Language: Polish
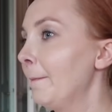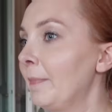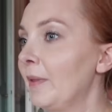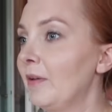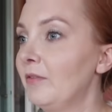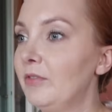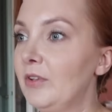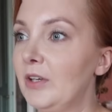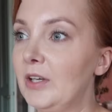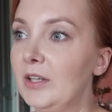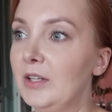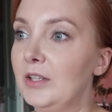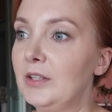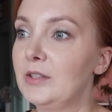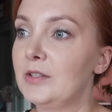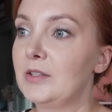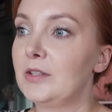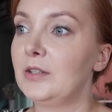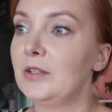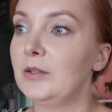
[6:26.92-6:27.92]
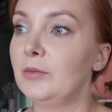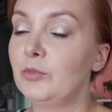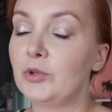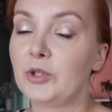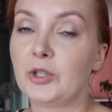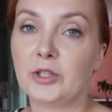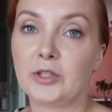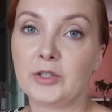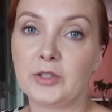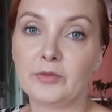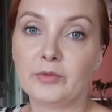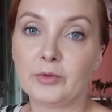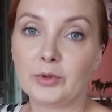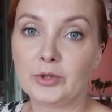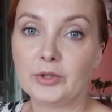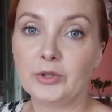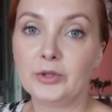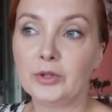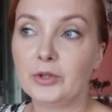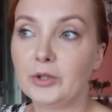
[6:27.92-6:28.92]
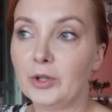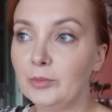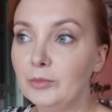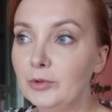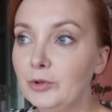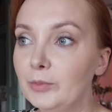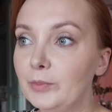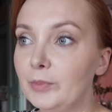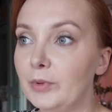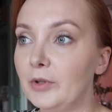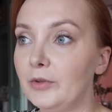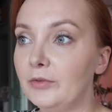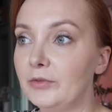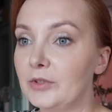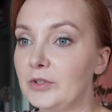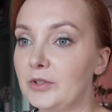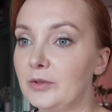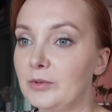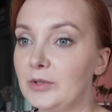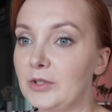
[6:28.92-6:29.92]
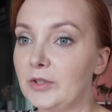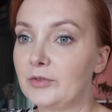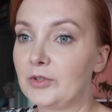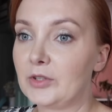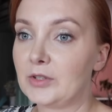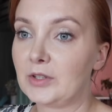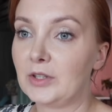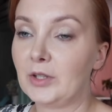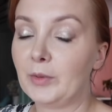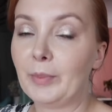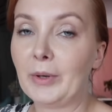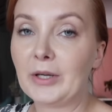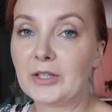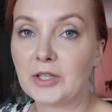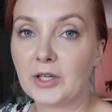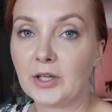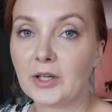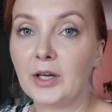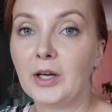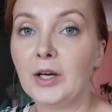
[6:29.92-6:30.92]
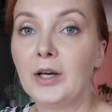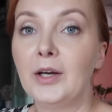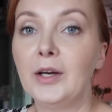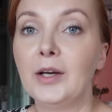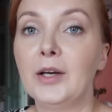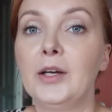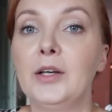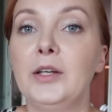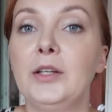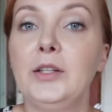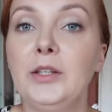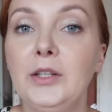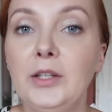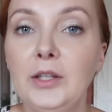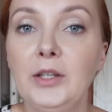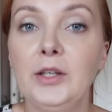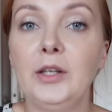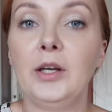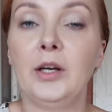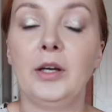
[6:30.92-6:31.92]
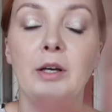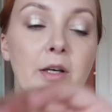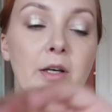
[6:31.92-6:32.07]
więc y, muszę jeszcze wrócić do domu po wysyłce wszystkich paczek i...